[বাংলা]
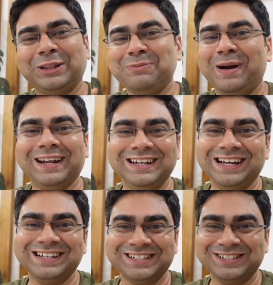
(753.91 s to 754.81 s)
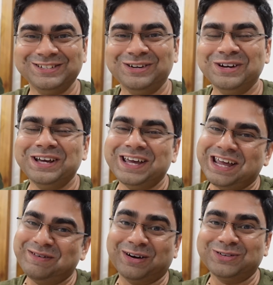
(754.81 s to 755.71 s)
একদম ব্যাটালিয়ান এসেছিল
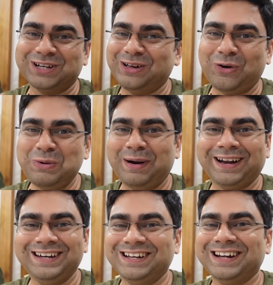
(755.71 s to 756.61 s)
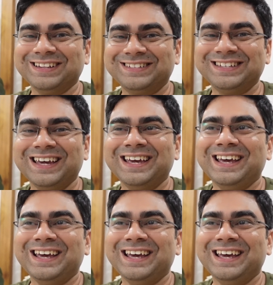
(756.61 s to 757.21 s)
এবারও সেরকমই ব্যাটালিয়ান আসছে